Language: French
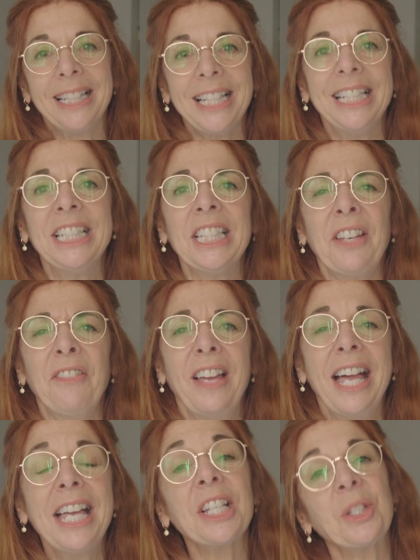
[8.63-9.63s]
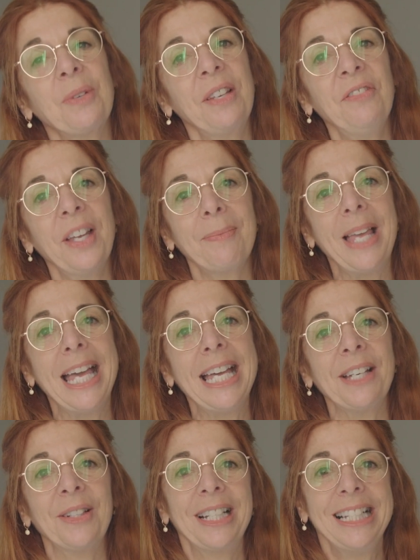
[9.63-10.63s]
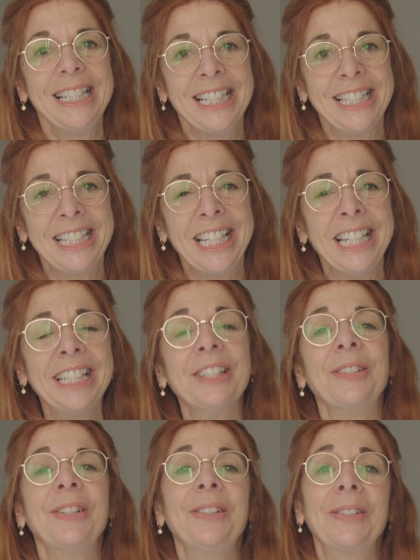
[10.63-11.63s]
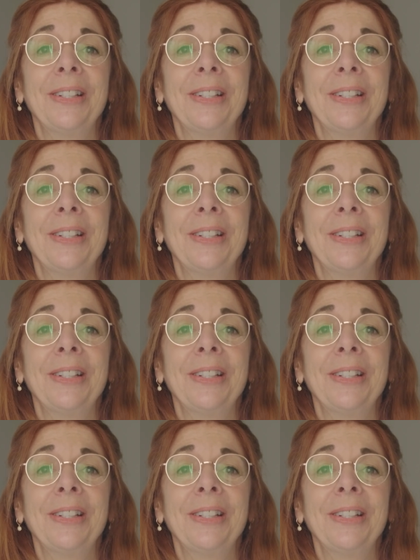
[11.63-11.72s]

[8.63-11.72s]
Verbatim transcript: Nathalie Chesser, je suis infirmière clinicienne euh,